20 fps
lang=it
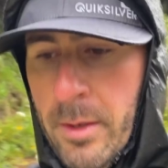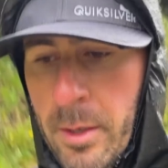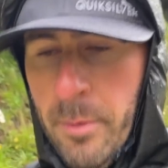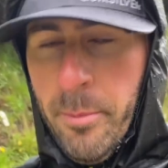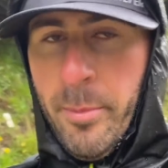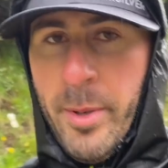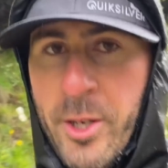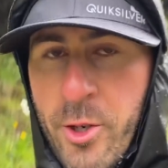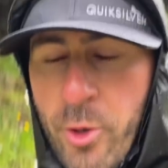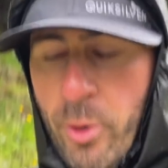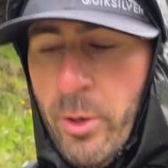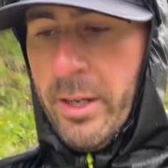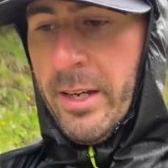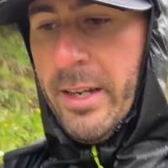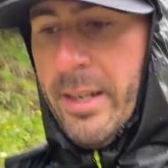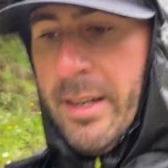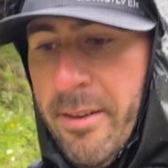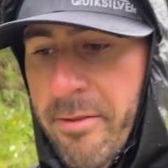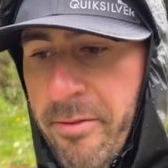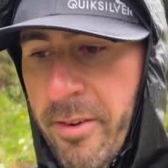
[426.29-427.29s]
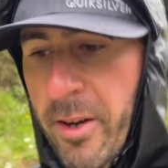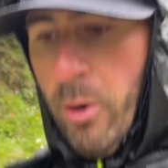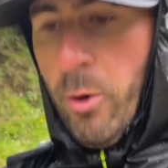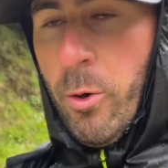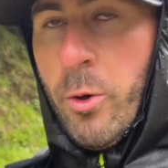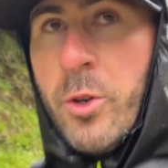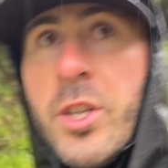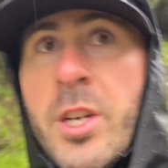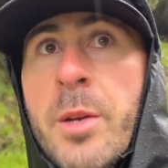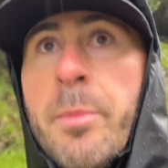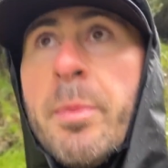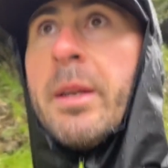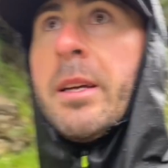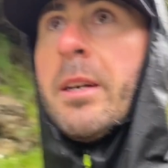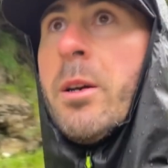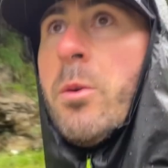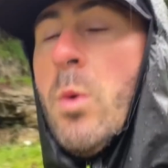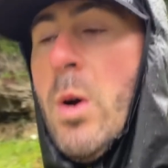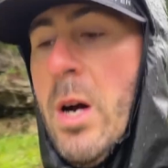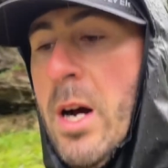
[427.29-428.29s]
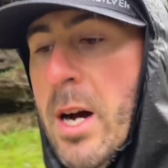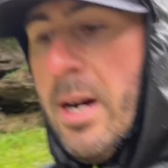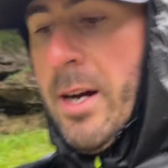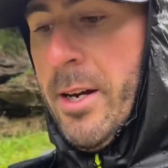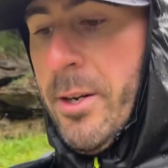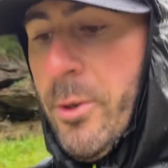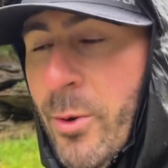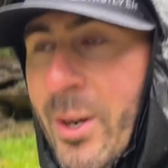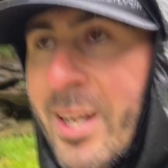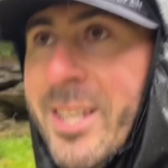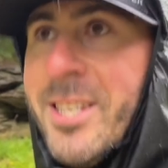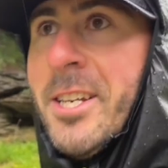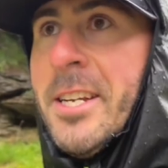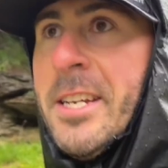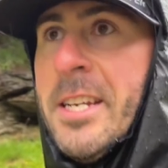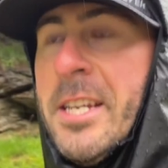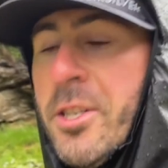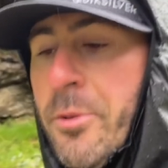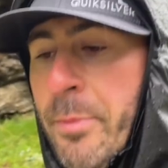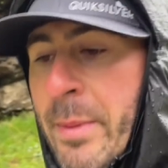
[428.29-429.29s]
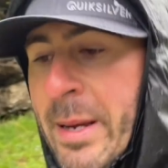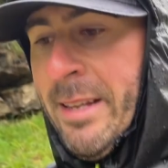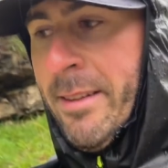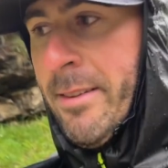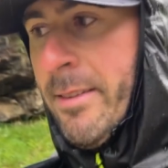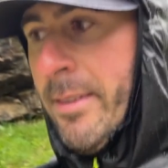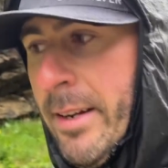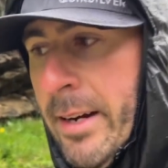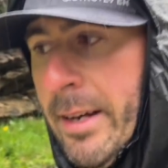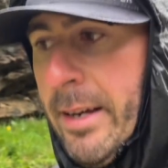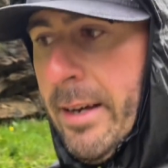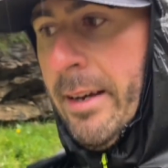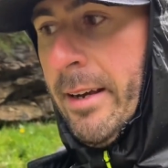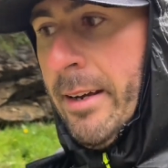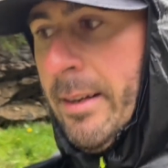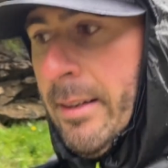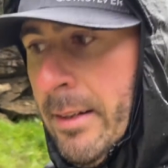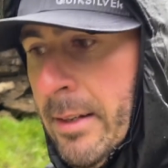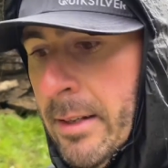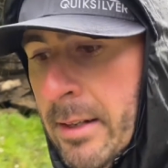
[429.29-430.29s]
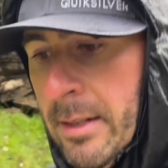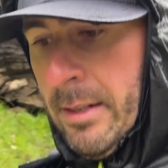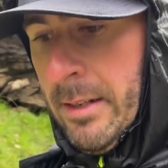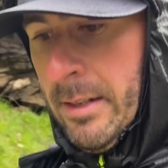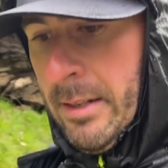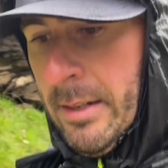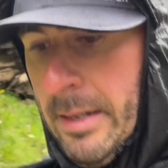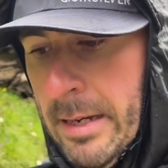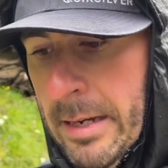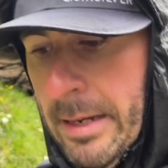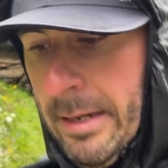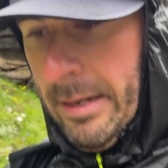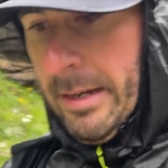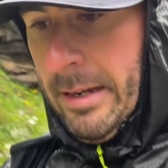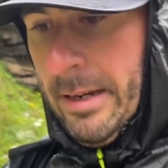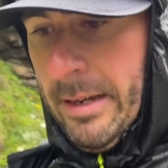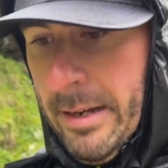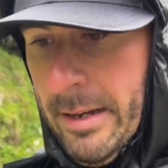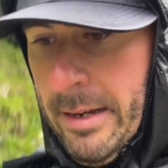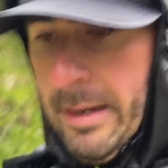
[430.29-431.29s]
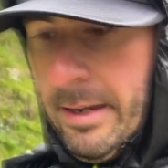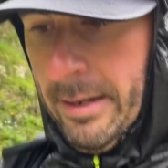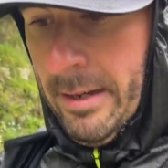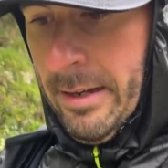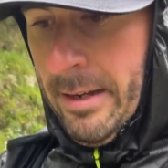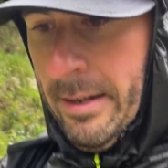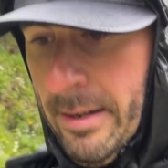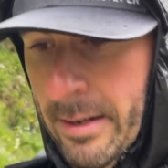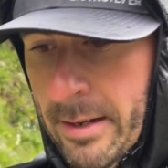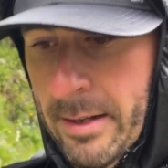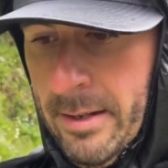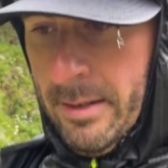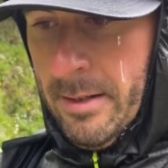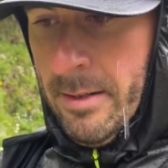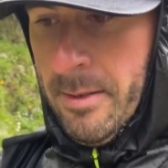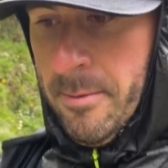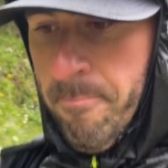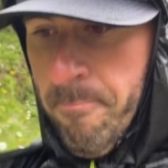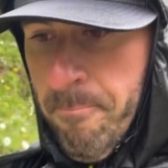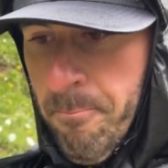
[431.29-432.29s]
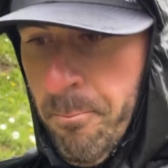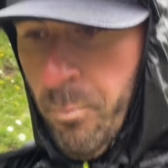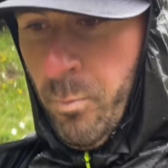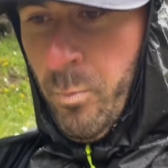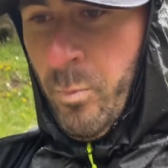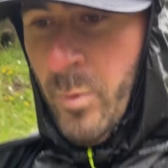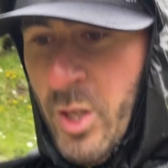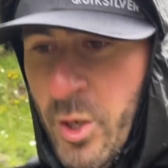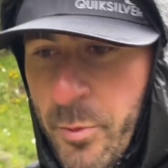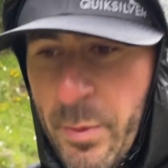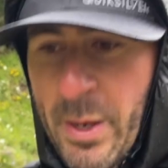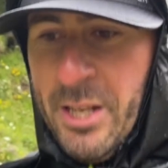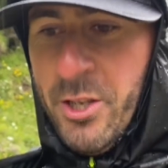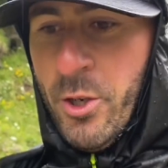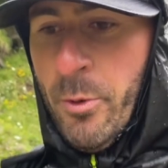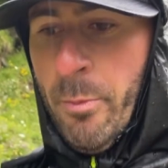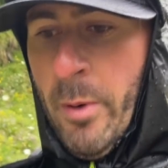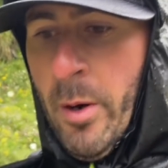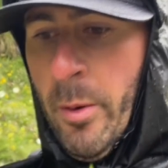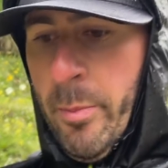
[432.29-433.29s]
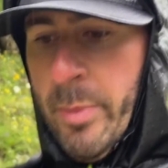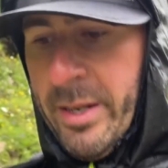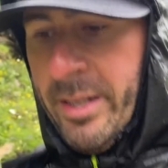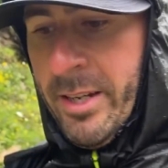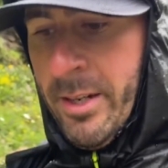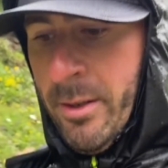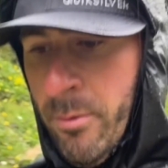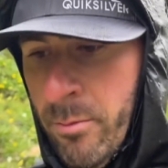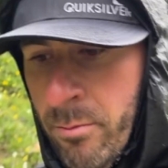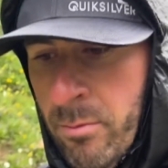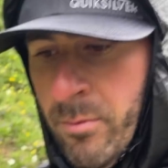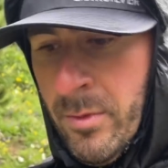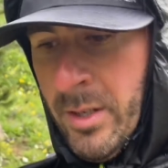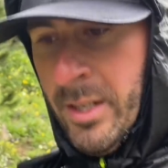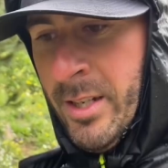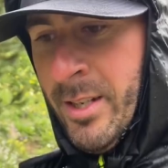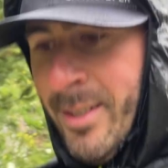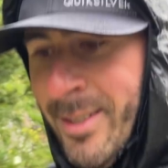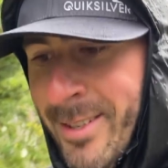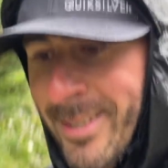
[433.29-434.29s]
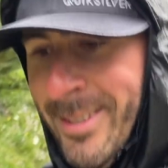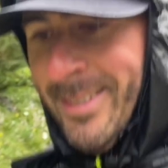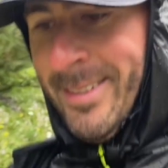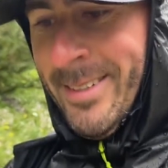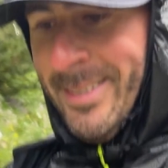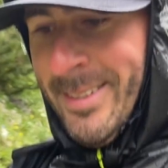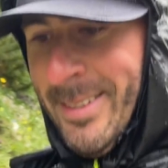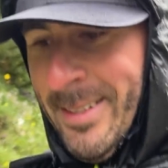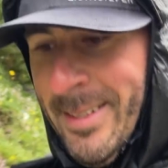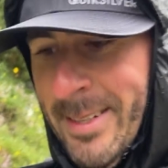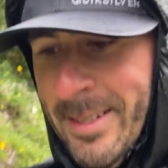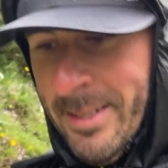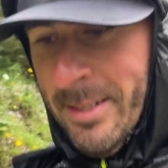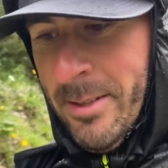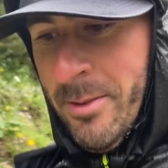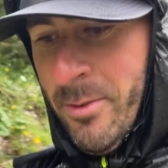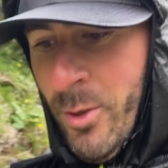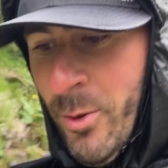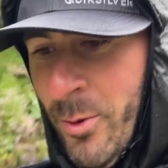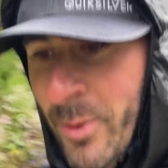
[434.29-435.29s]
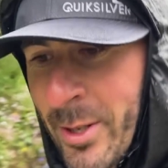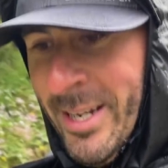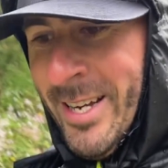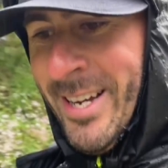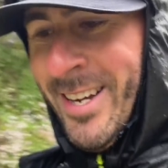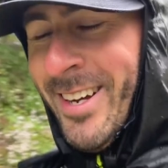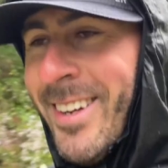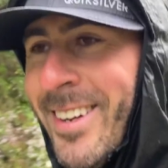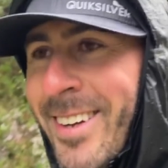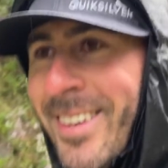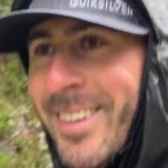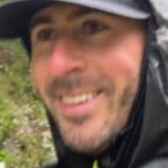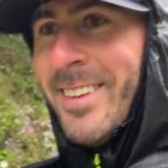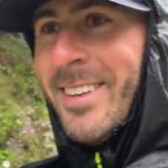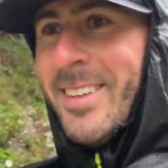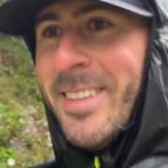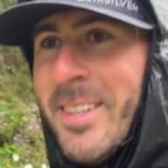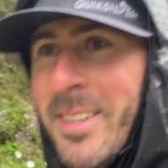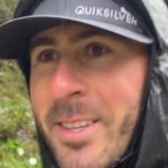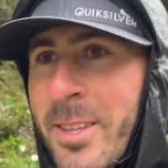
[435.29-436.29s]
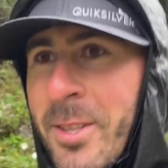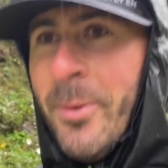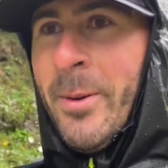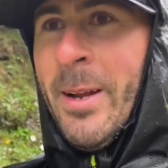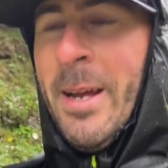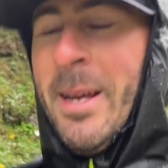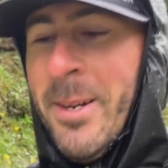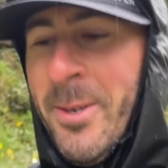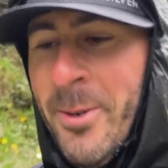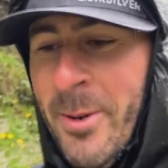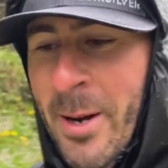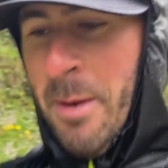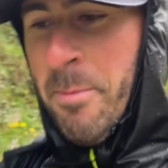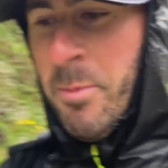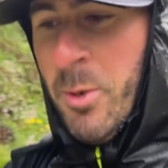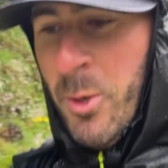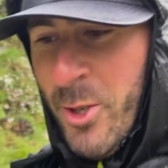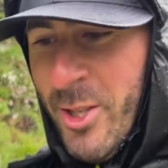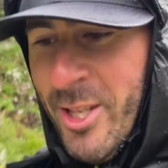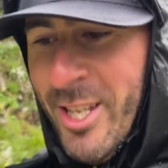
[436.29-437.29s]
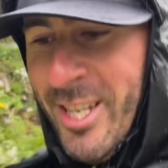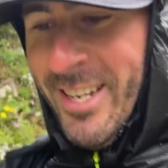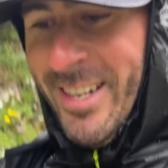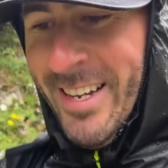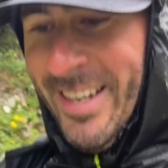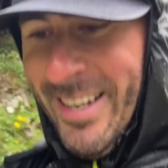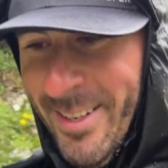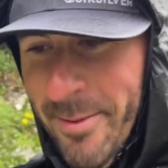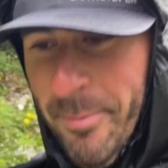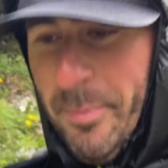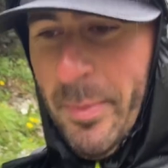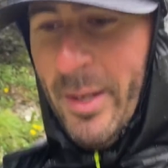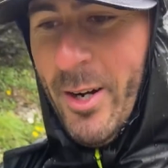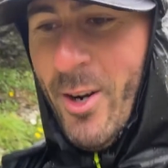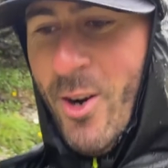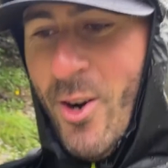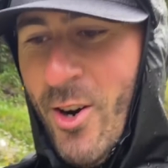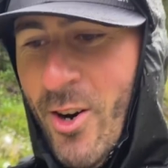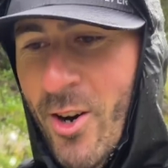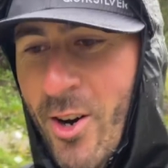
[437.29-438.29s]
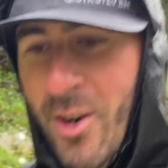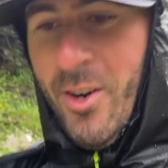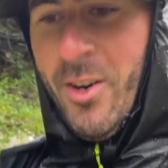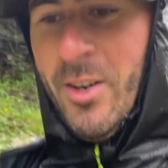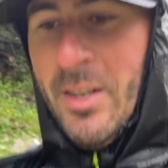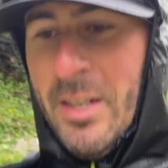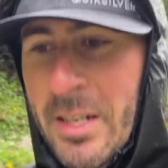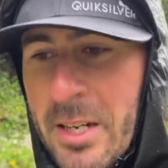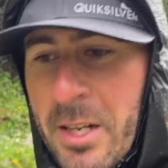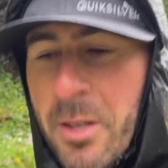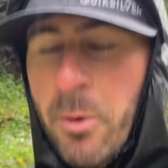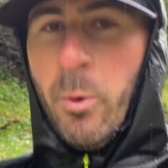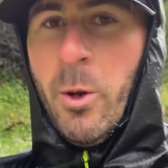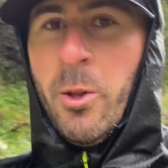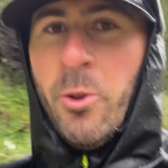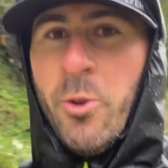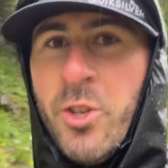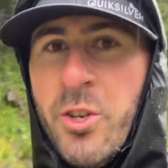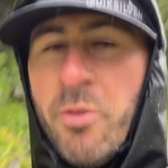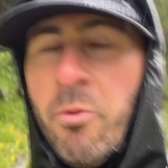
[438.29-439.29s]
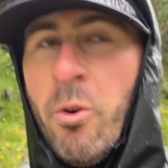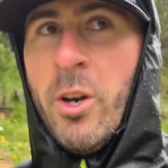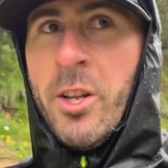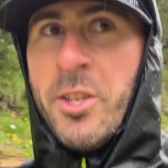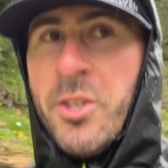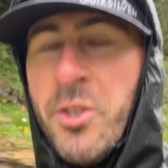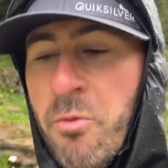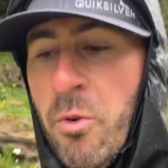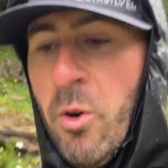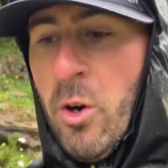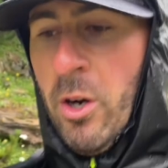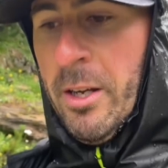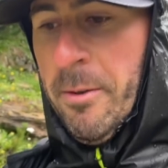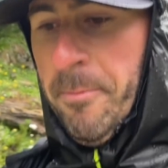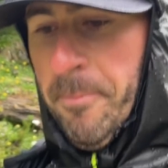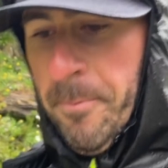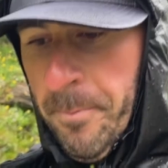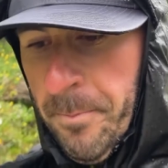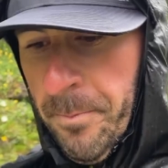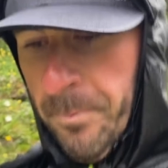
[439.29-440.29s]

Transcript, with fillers: Penso che farò così perché qua non accenna a smettere. E eh, mi dispiace un po' perché non, non, non, è, non è il mio stile, però quando ci vuole ci vuole.